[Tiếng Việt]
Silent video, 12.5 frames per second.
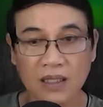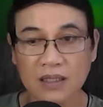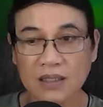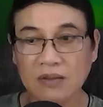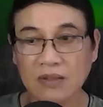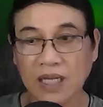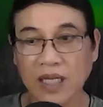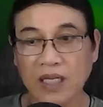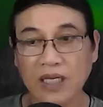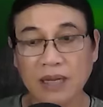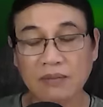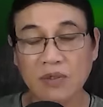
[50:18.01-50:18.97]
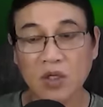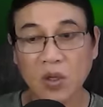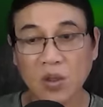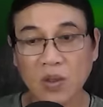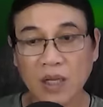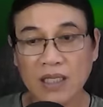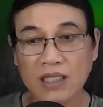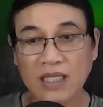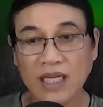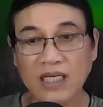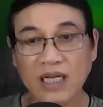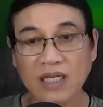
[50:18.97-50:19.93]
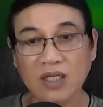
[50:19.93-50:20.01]
Sau này gặp cô
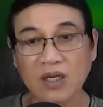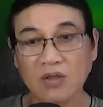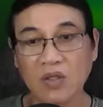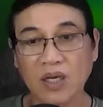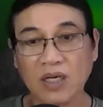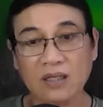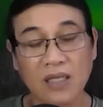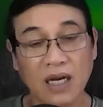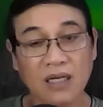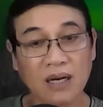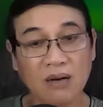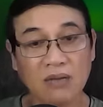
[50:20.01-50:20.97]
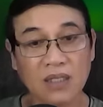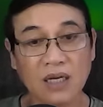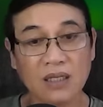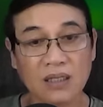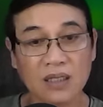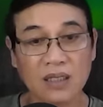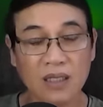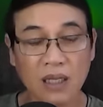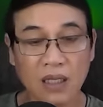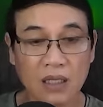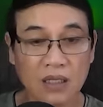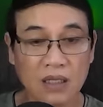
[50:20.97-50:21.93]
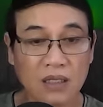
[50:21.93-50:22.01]
xảy ra nhiều chuyện dở khóc dở cười.
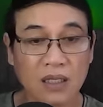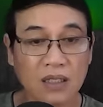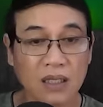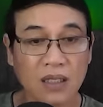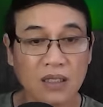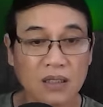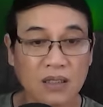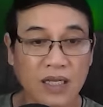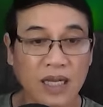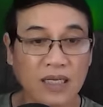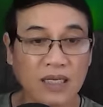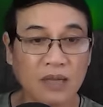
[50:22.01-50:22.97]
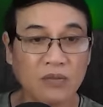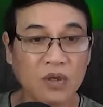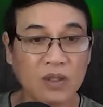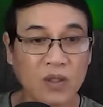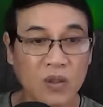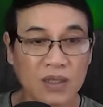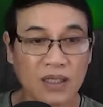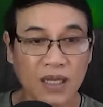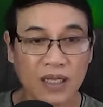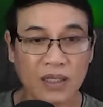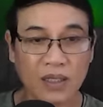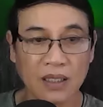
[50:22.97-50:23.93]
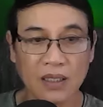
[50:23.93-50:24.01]
Tự nhiên anh lại muốn nuốt lời.